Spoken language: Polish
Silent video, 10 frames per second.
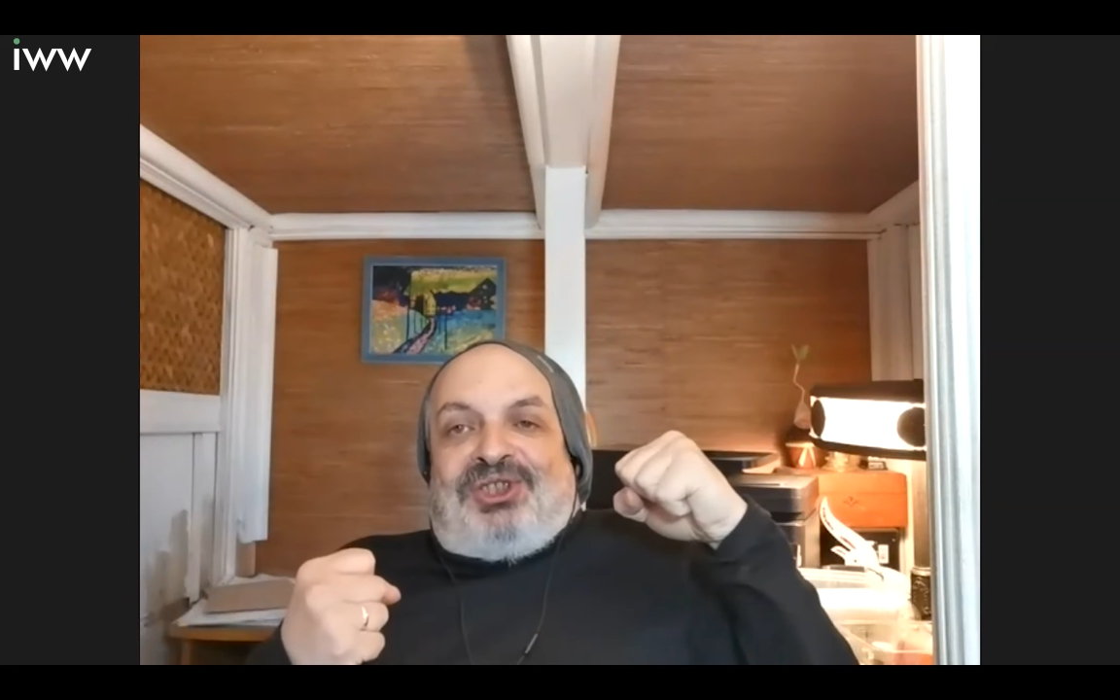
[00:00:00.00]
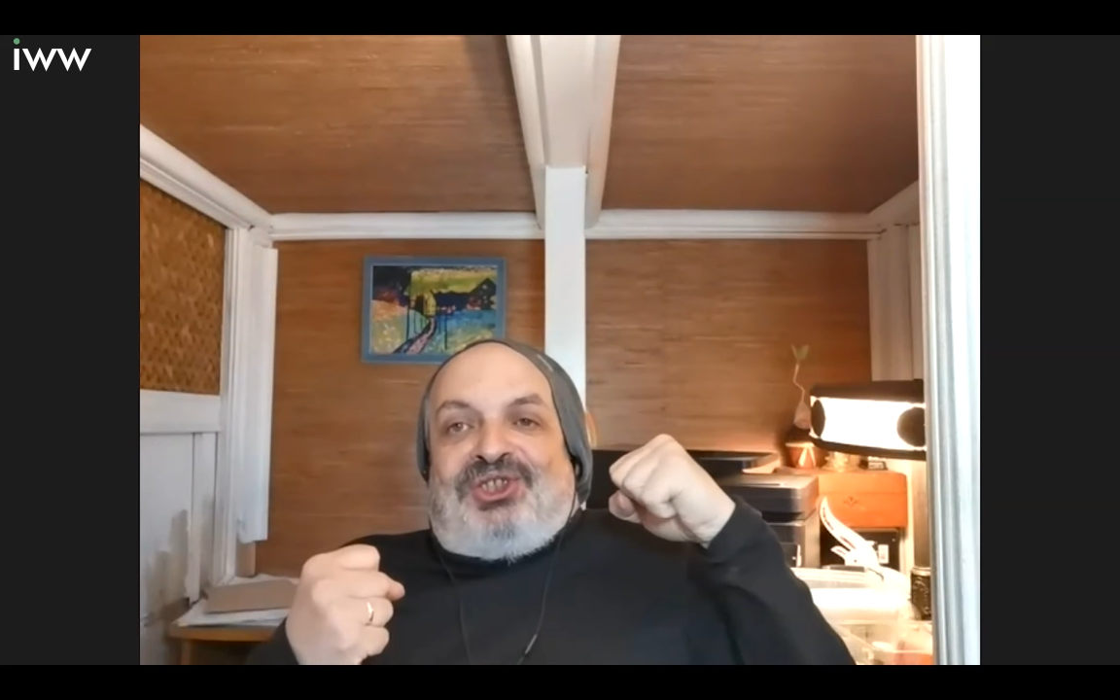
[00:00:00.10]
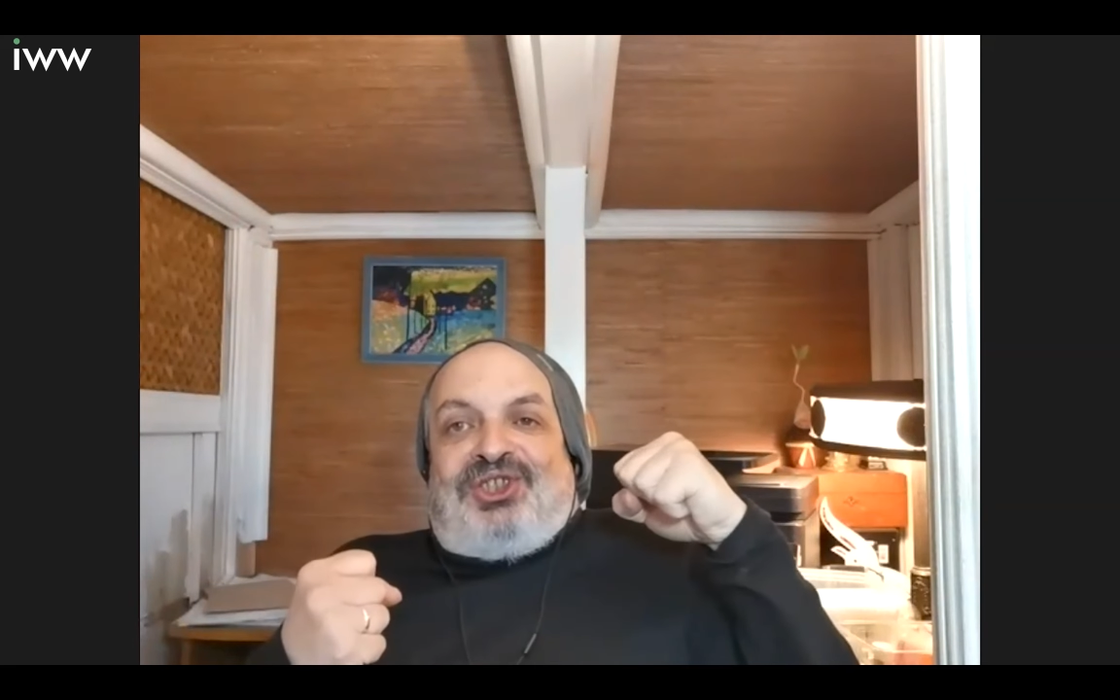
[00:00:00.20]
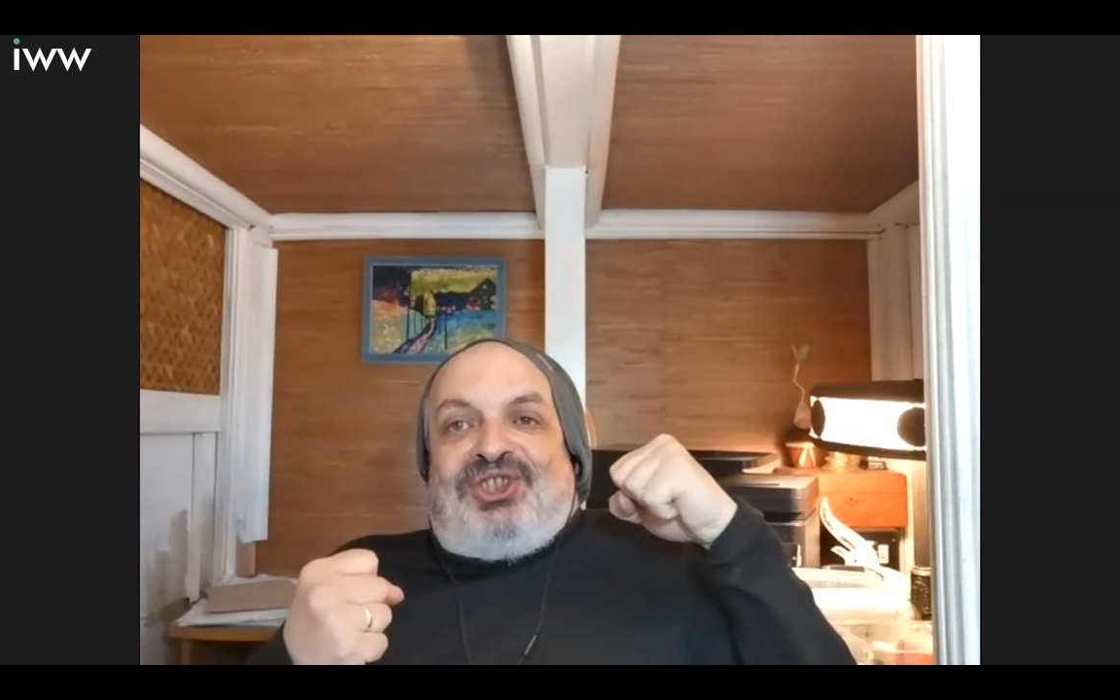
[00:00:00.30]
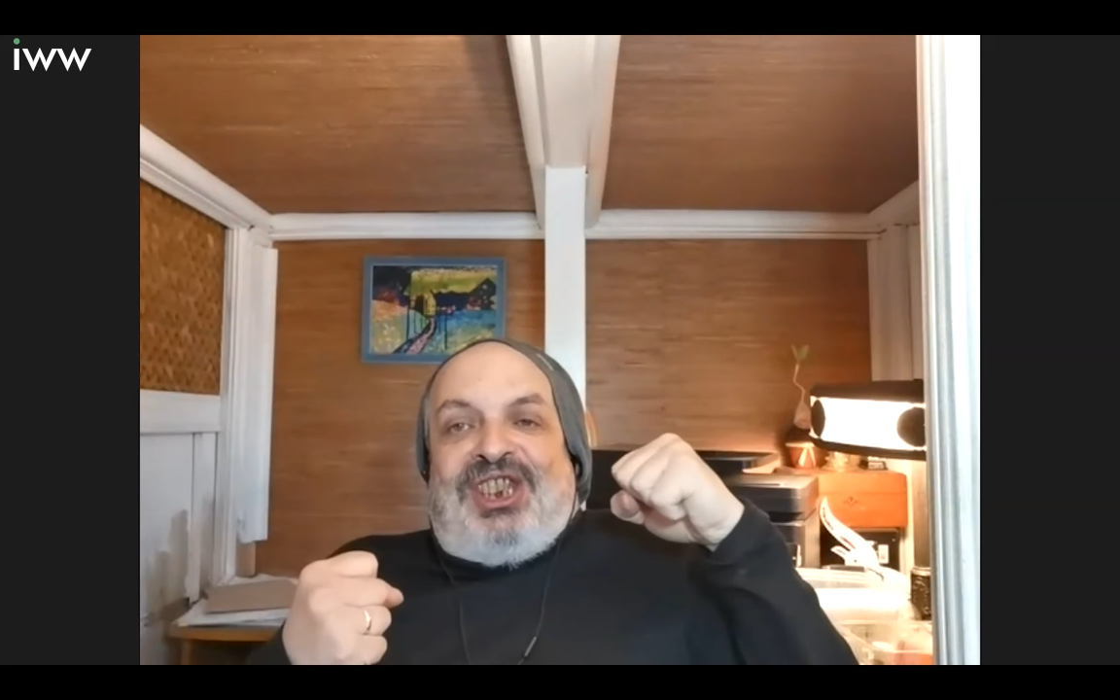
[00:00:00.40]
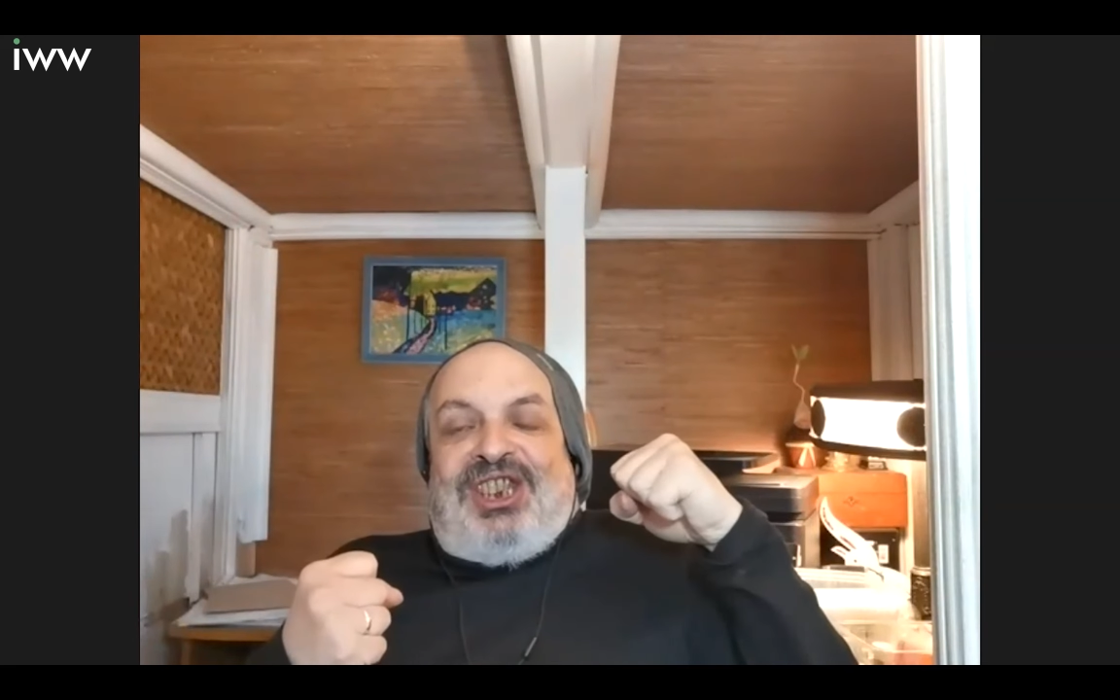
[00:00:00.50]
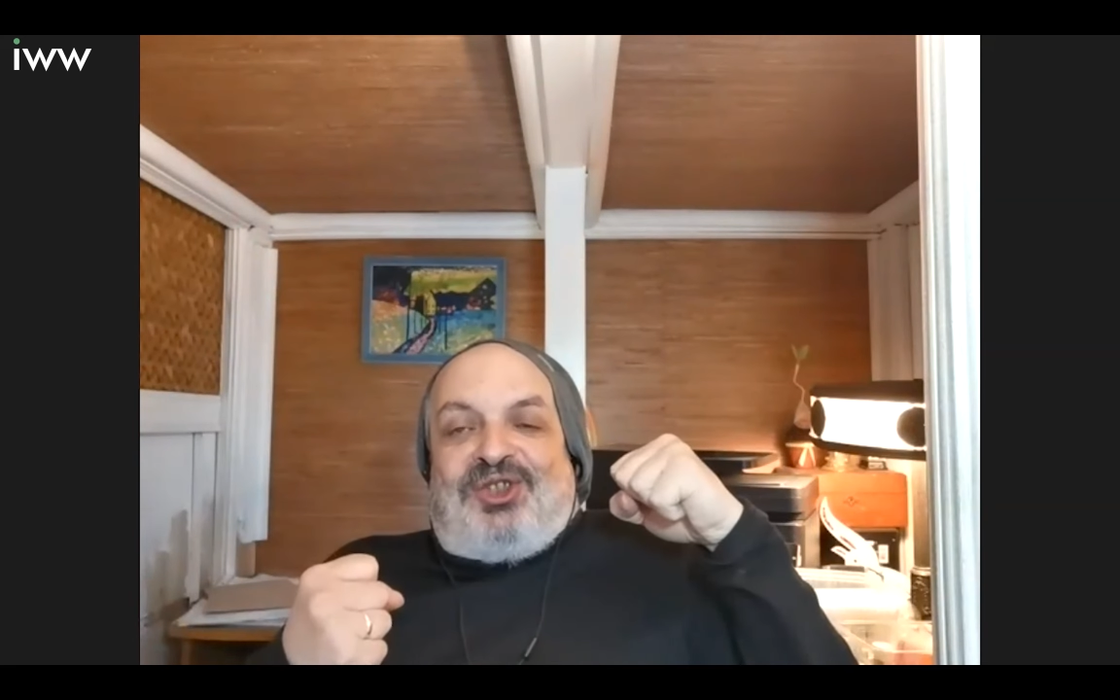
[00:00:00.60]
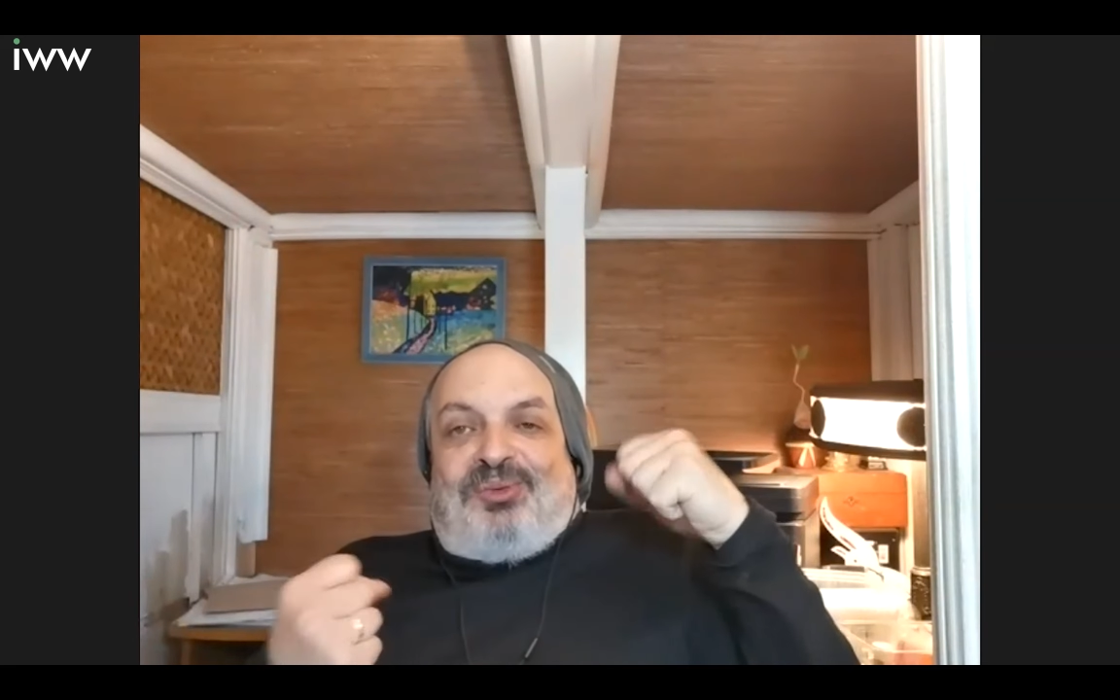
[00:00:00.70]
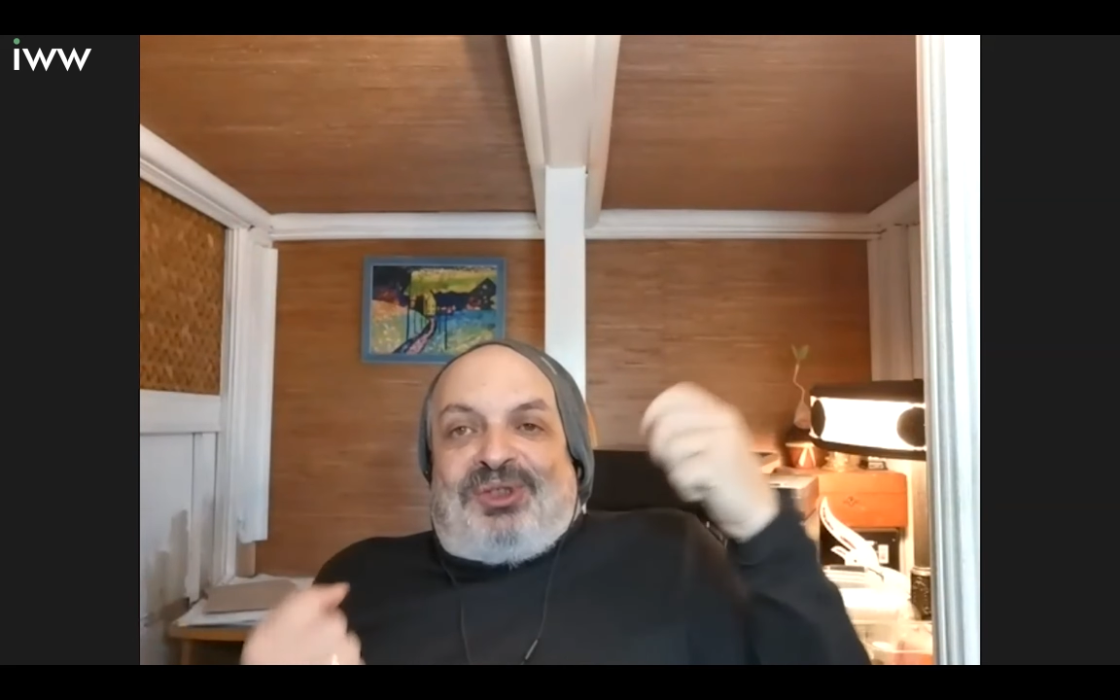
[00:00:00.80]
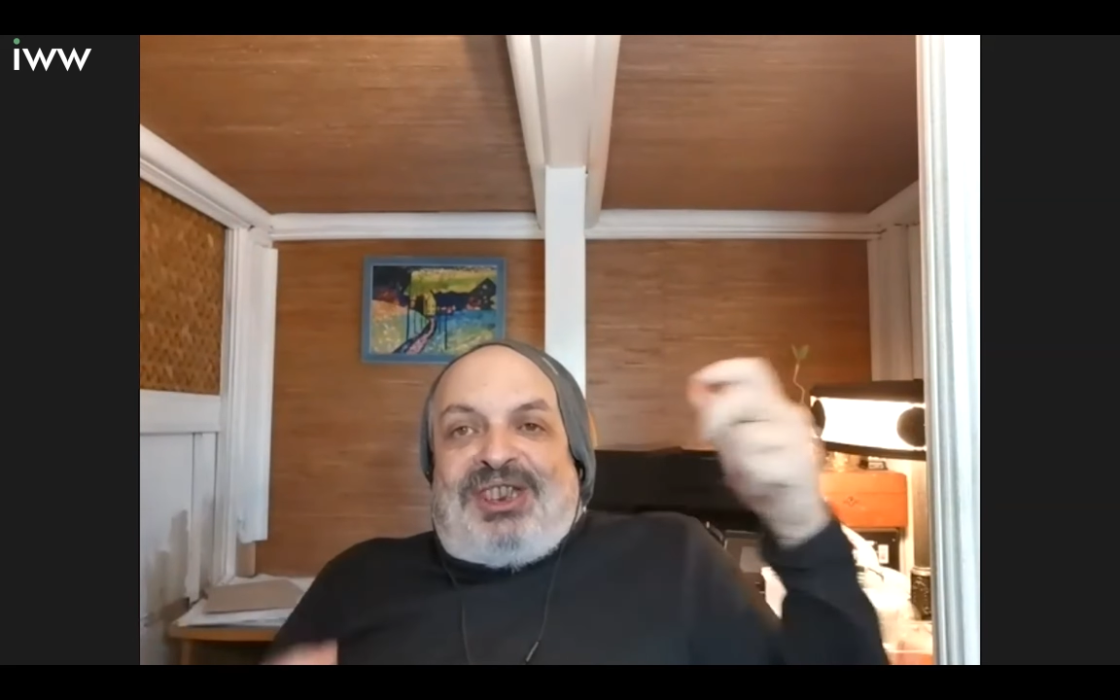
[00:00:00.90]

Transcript: ze ściśnięciem.